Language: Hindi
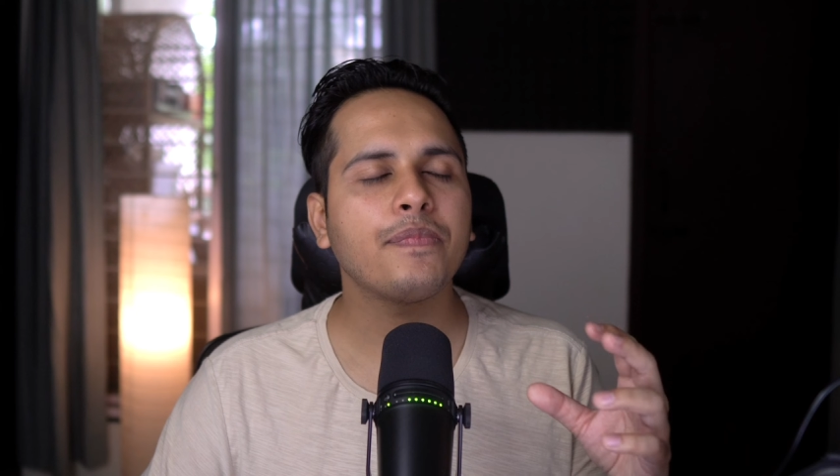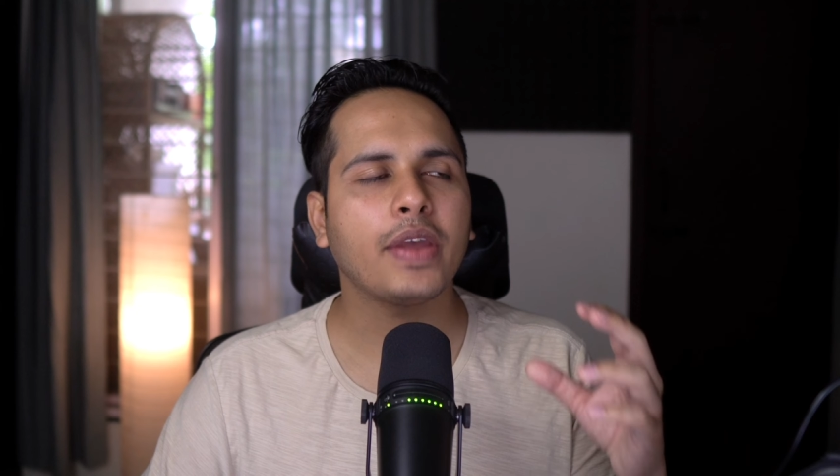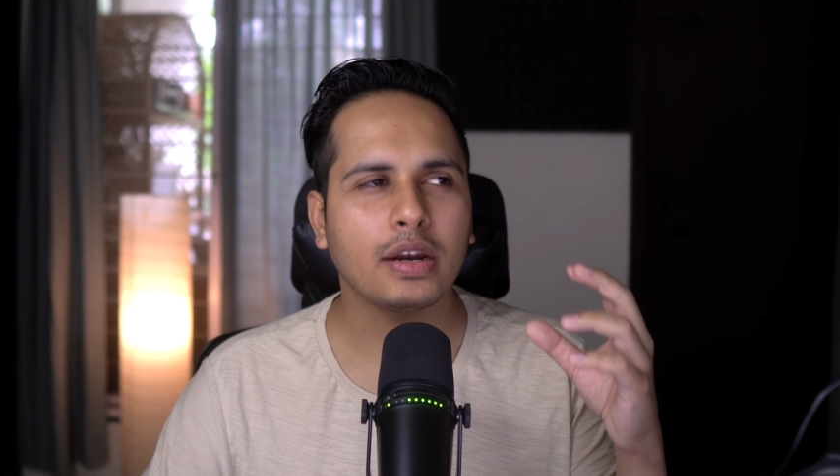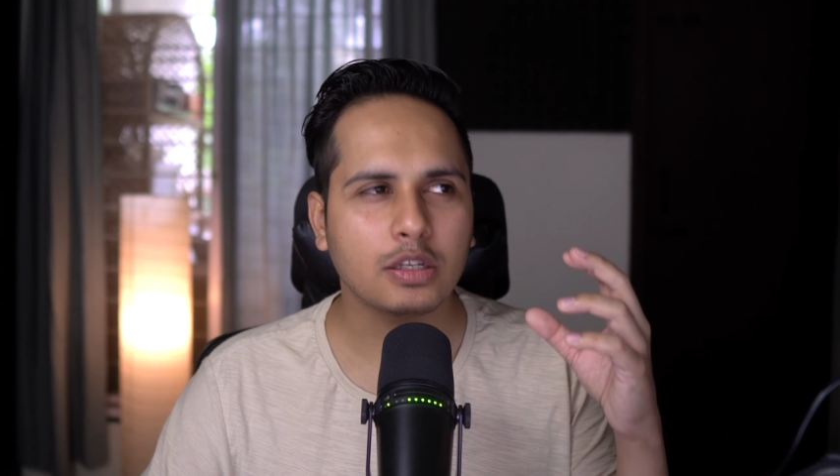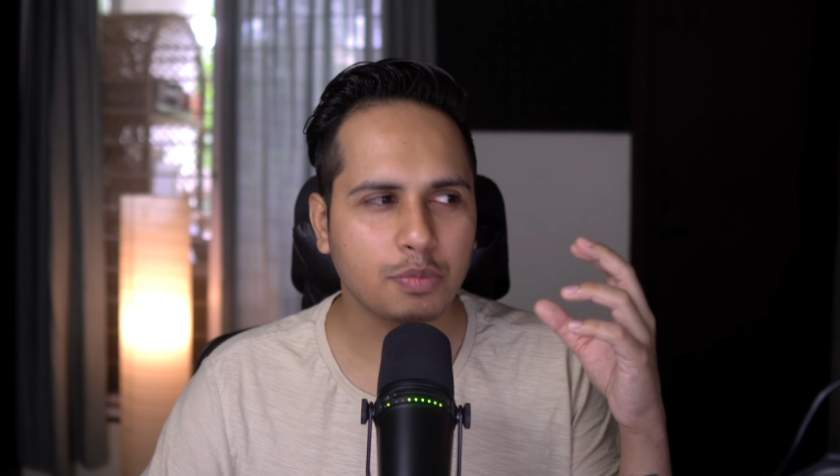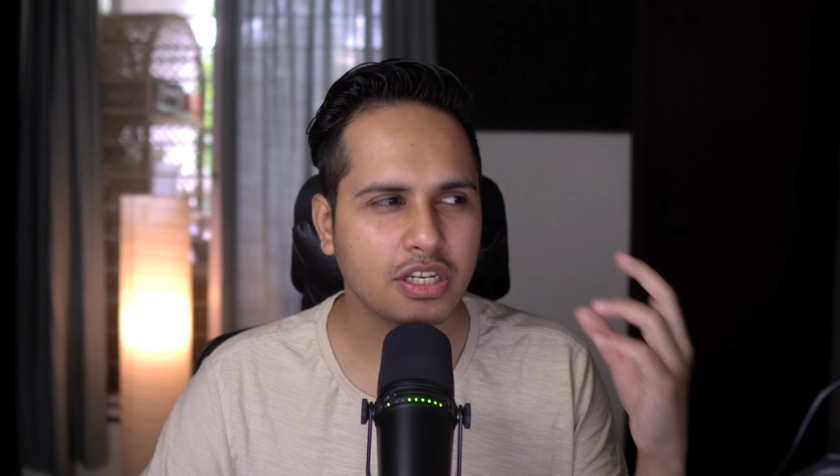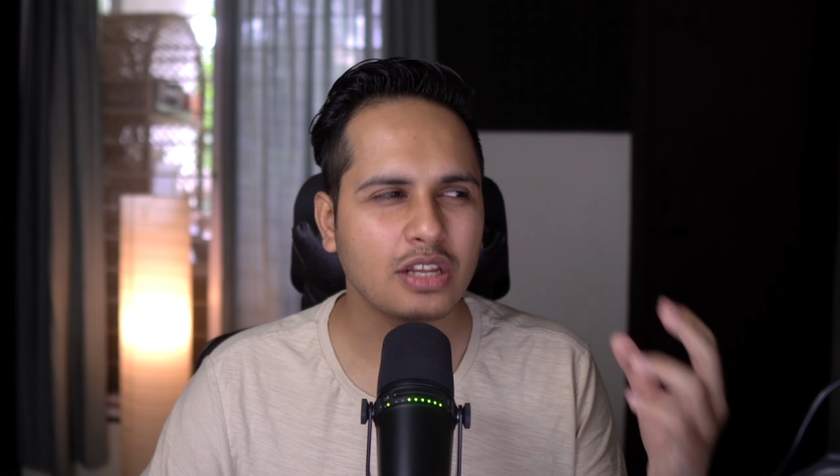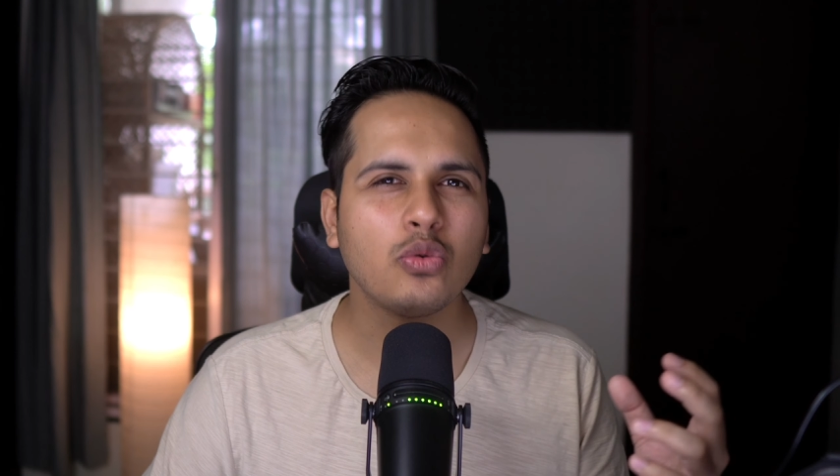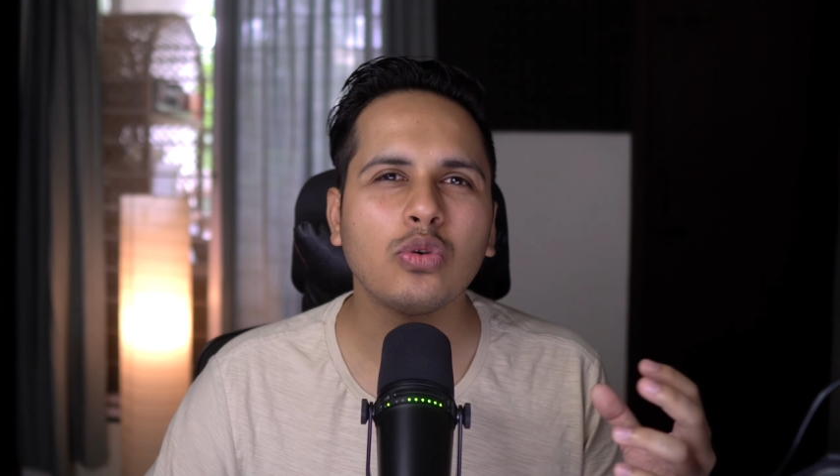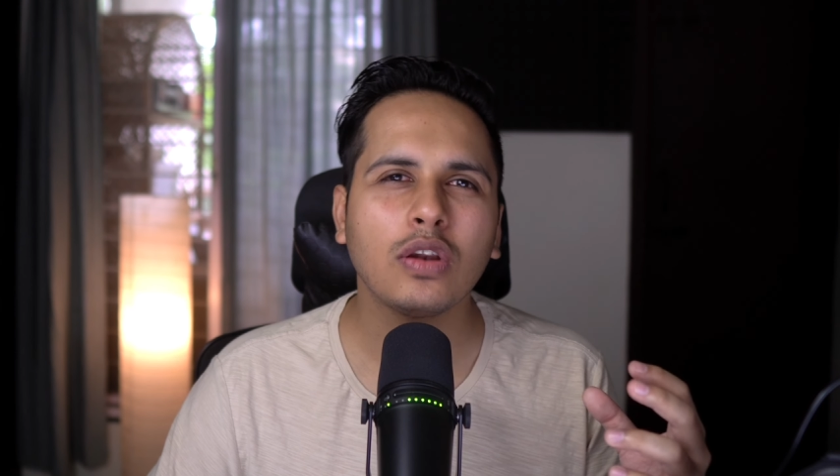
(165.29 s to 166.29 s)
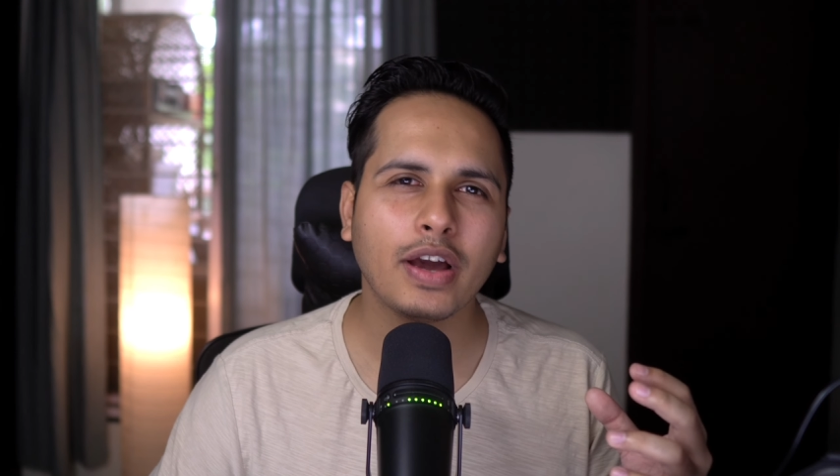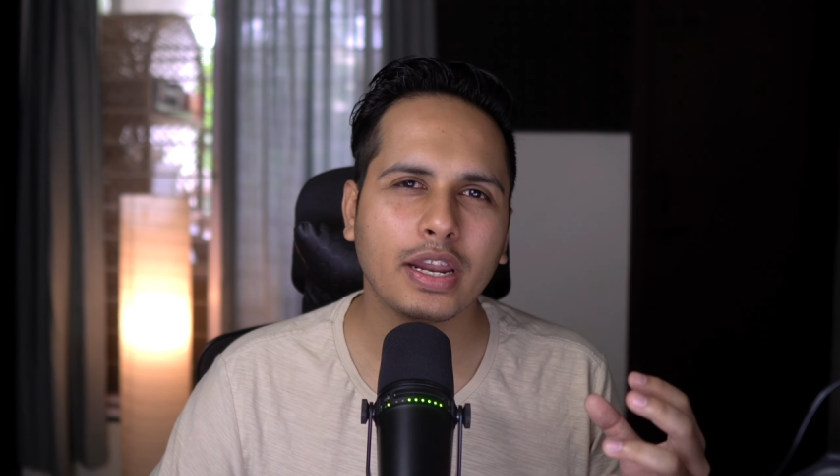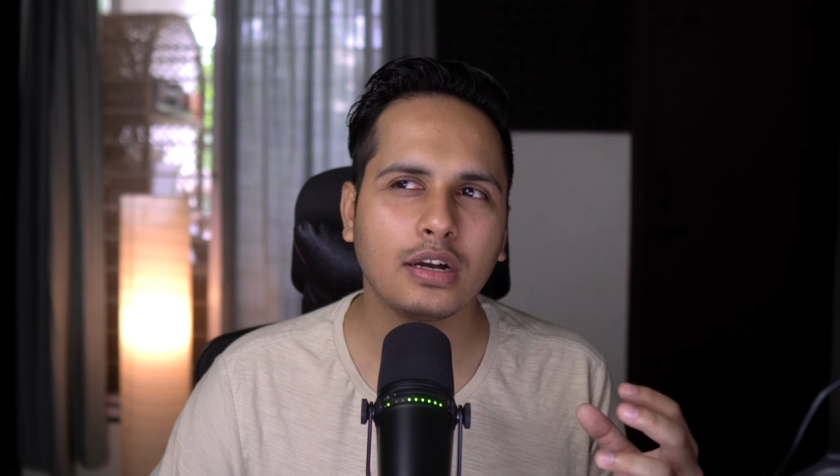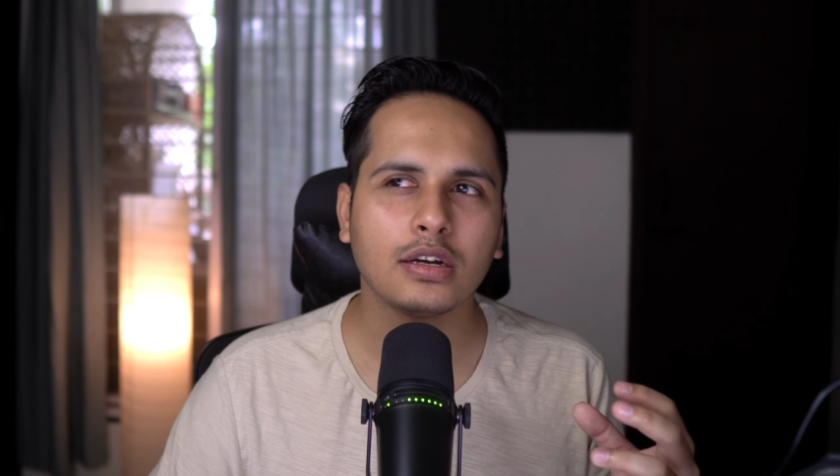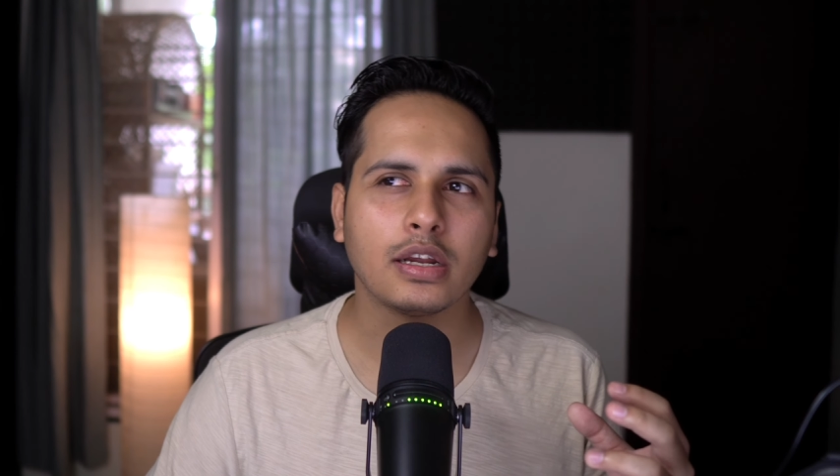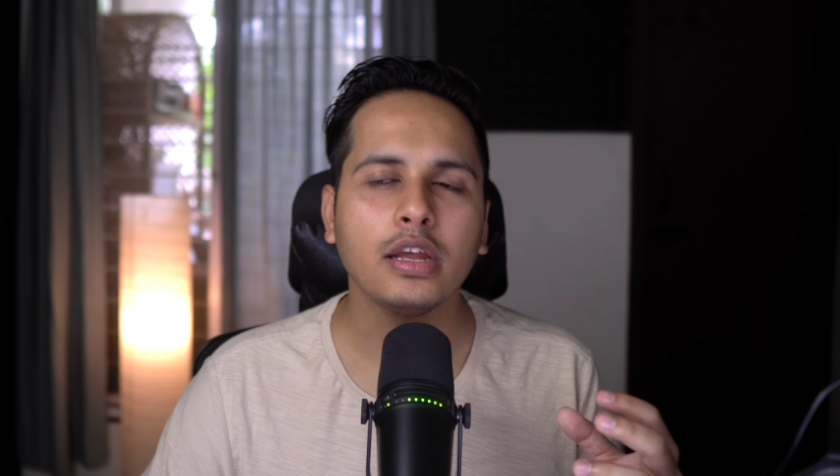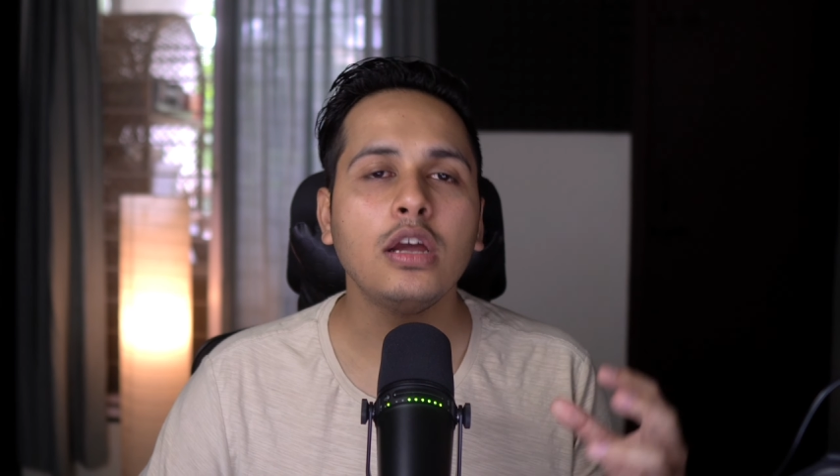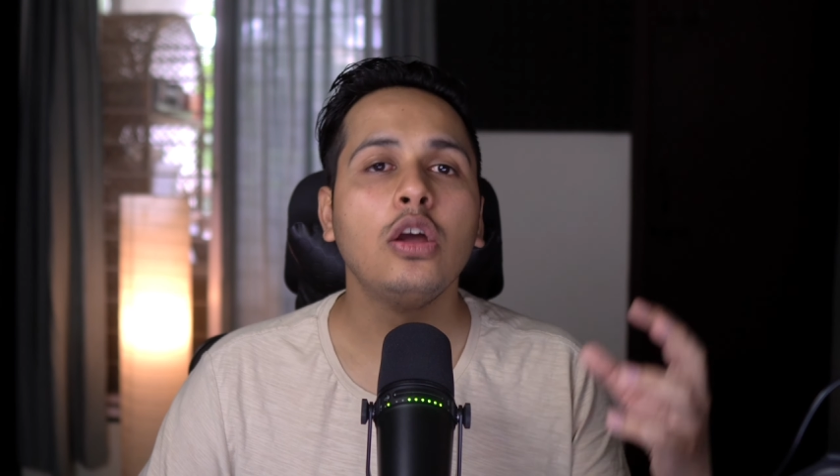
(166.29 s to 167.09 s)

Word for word: एंड स्पेशली गूगल वगैरह का कर रहे हैं